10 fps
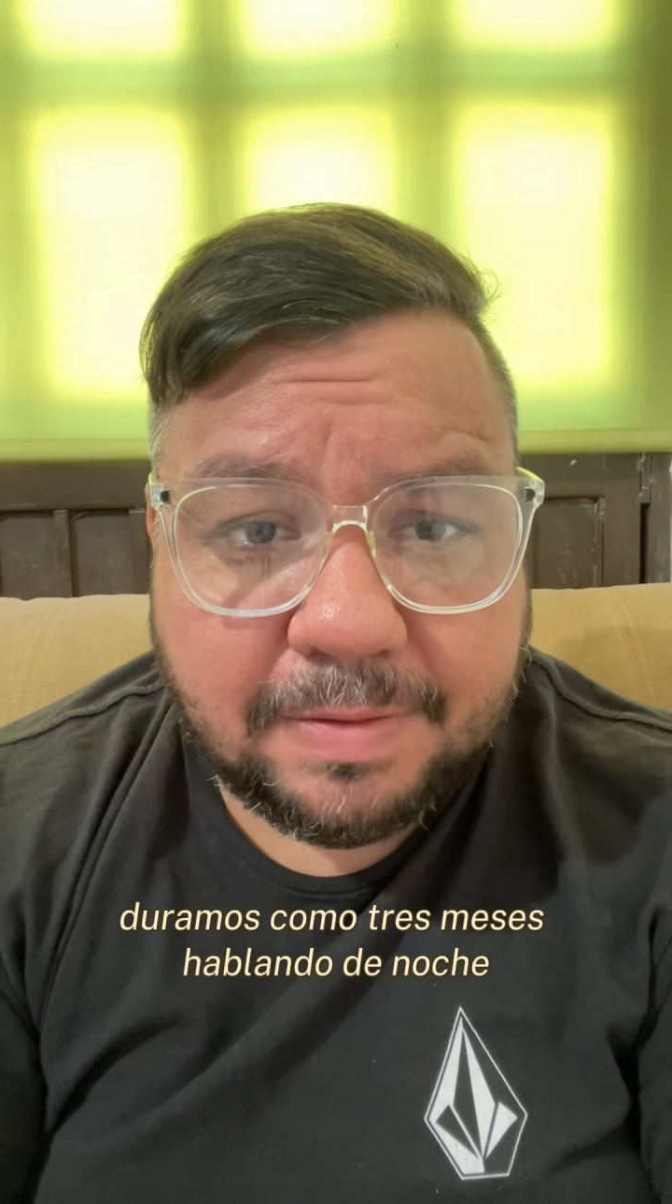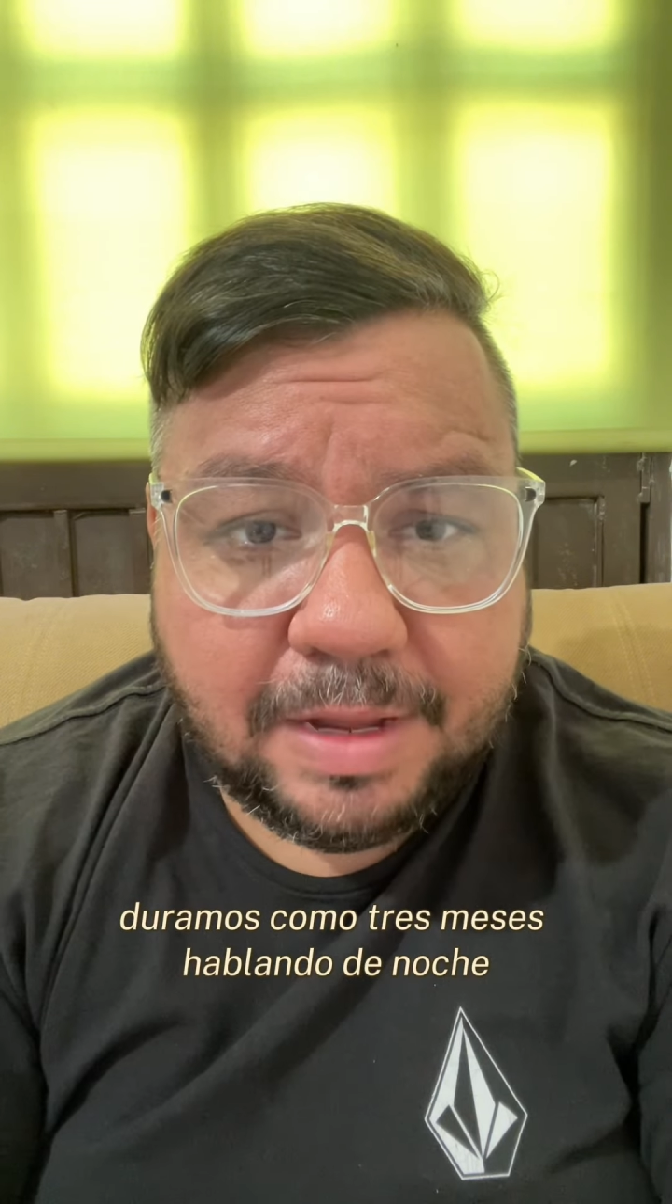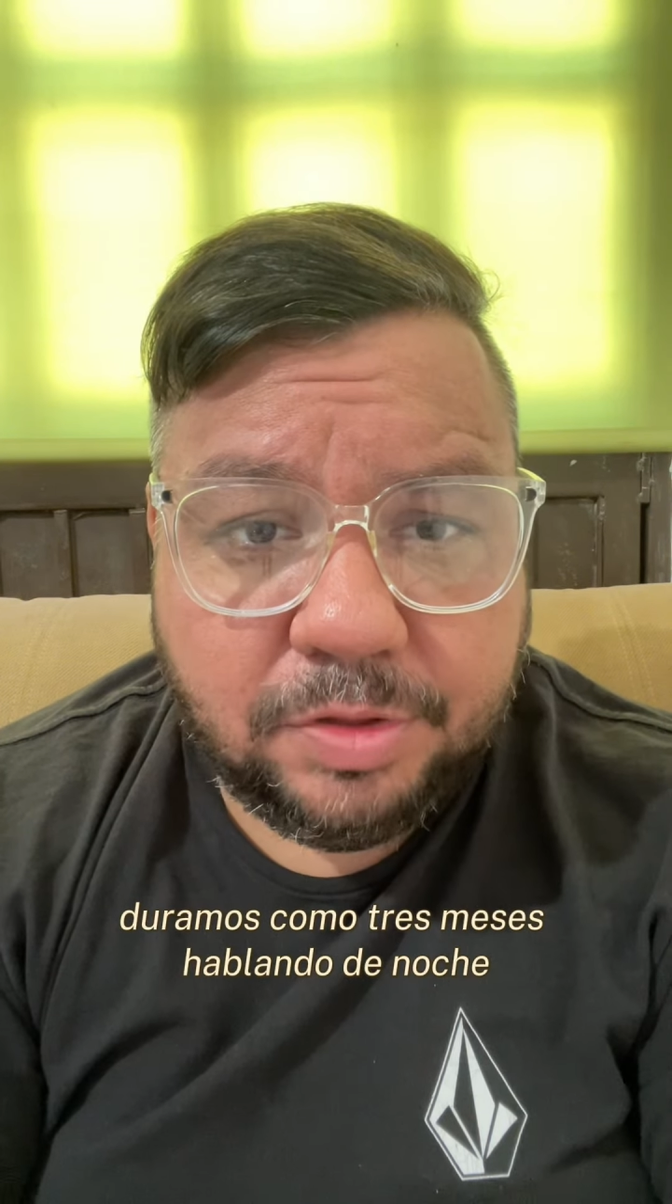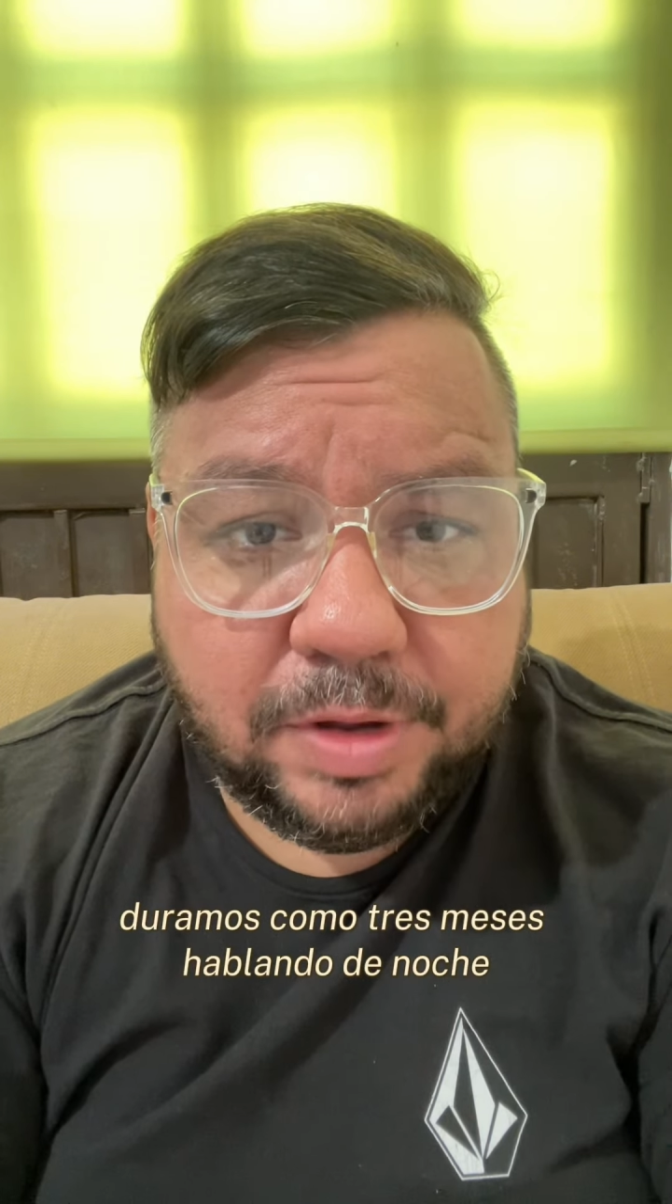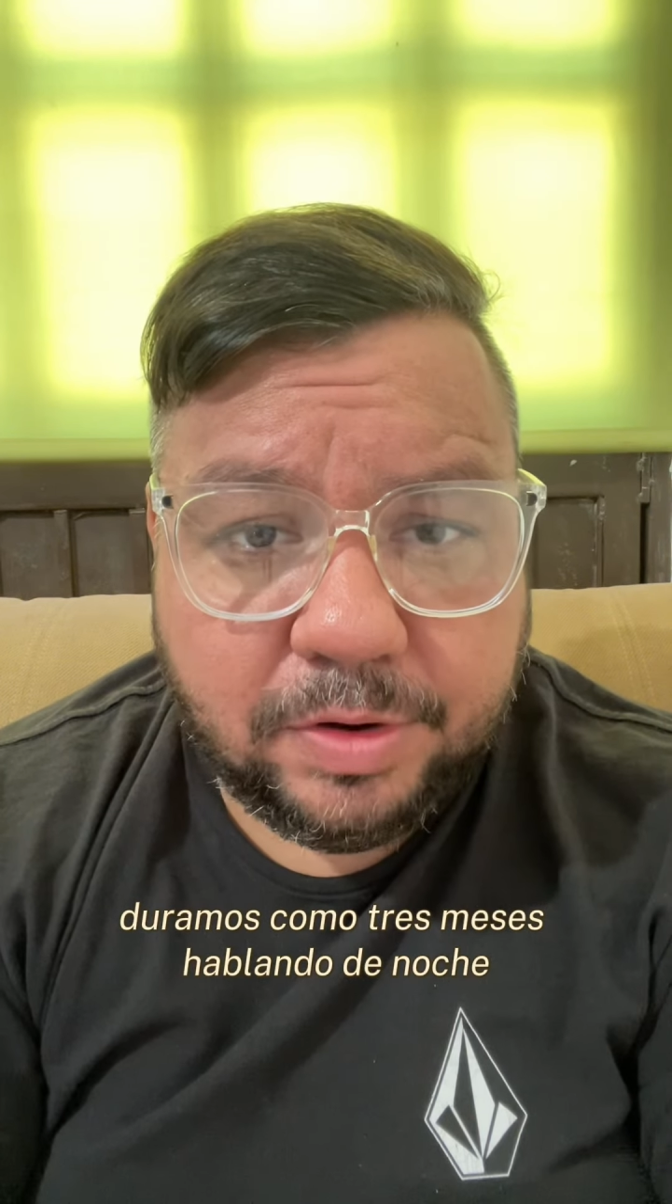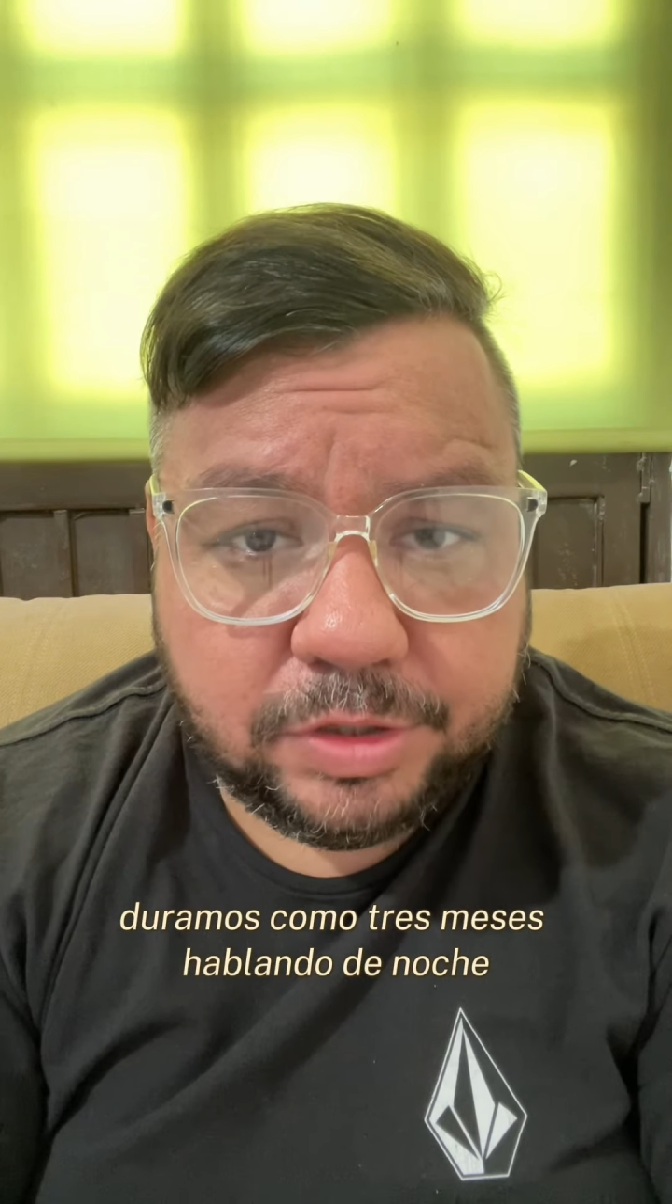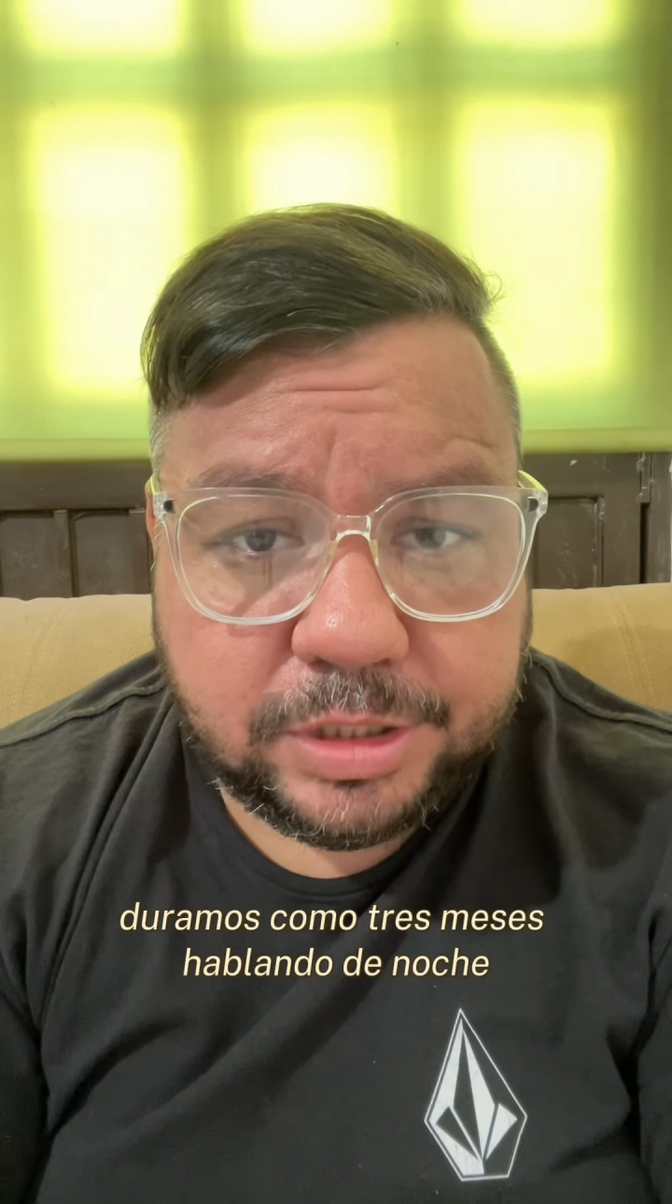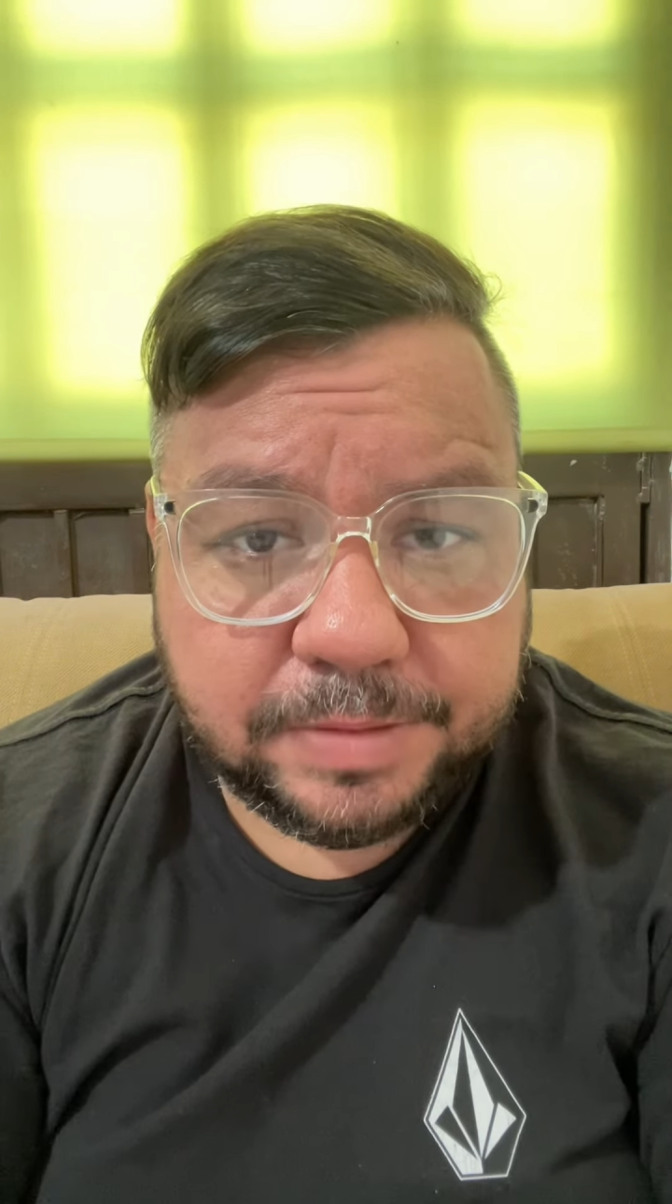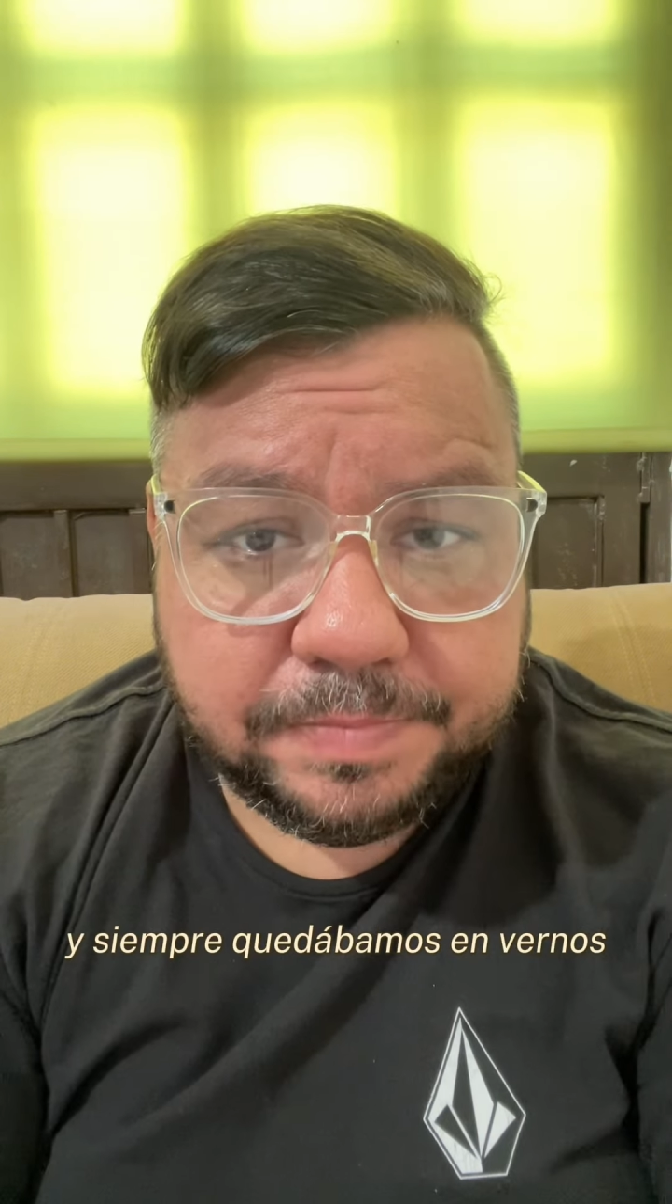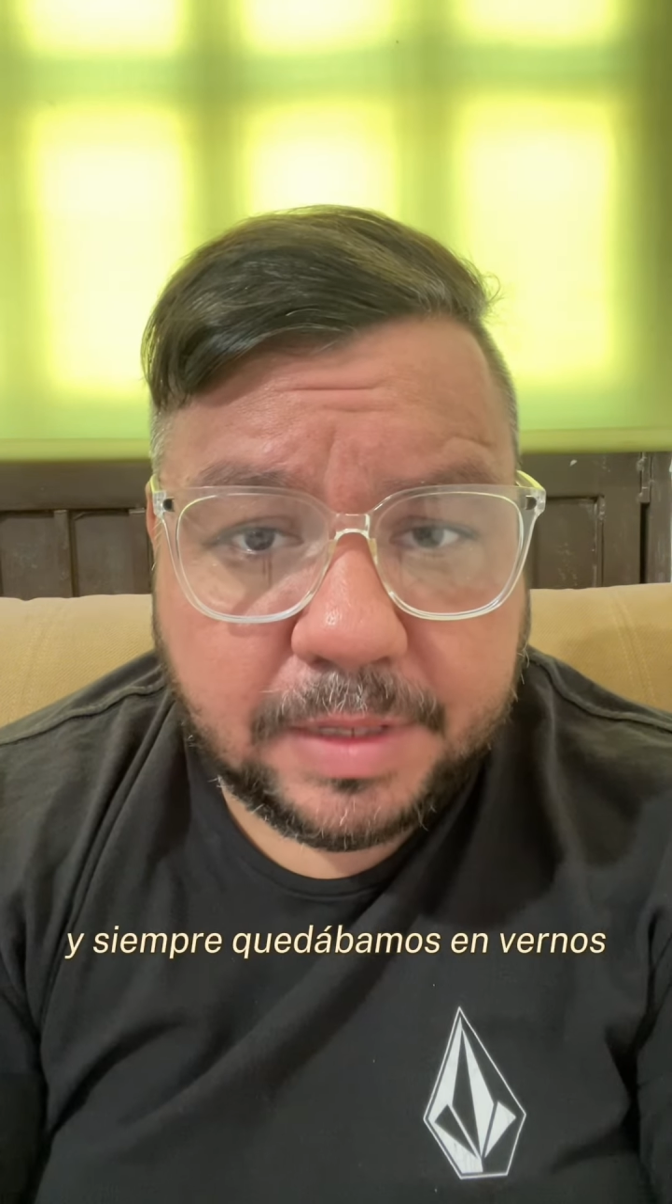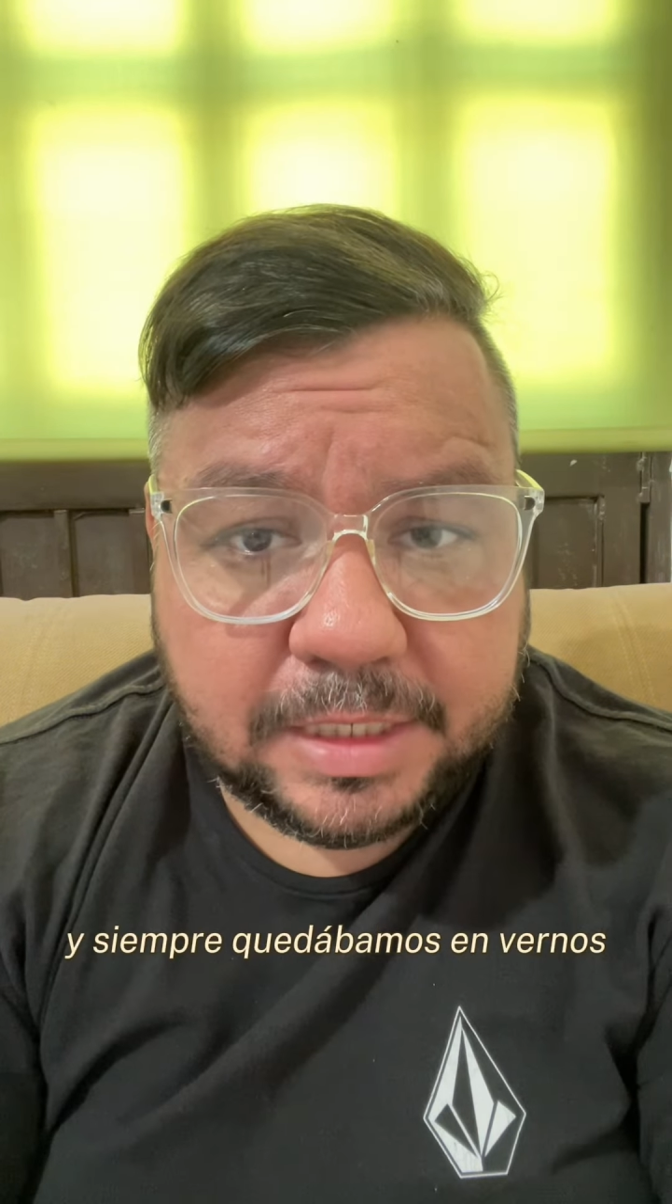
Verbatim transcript: hablando de noche,